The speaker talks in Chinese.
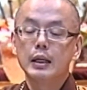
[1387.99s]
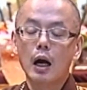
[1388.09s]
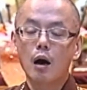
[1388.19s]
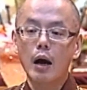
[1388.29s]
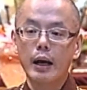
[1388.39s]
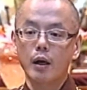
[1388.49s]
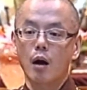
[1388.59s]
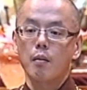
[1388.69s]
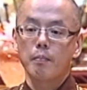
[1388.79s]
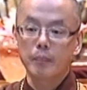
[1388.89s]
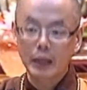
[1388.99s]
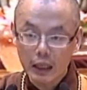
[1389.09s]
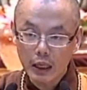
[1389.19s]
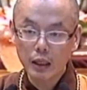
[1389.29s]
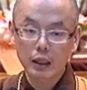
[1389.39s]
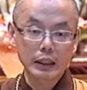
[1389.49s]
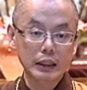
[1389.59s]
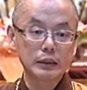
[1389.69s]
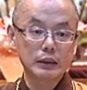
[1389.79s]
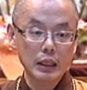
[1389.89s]
然后还有弥勒
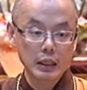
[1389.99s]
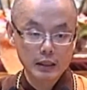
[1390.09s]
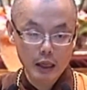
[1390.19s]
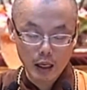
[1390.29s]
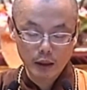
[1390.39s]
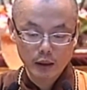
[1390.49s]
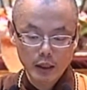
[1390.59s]
跟地藏，